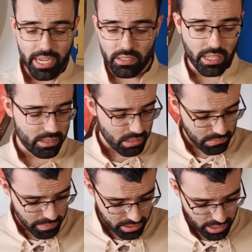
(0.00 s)
Este
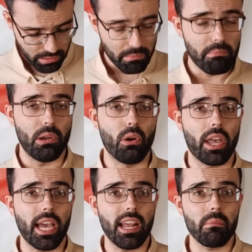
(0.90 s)
simplemente
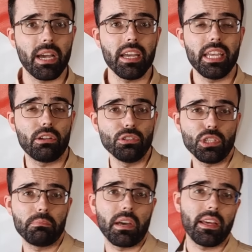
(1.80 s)
bloquea el arma y con
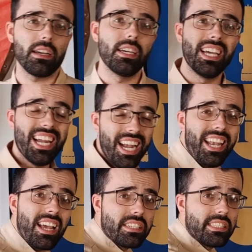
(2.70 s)
su espada
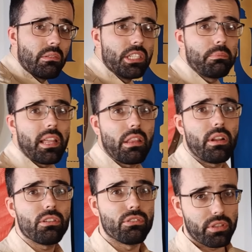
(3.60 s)
le asesta un
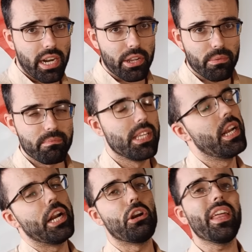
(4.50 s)
espadazo al contrario.
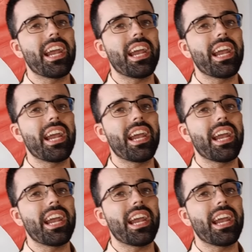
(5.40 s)
No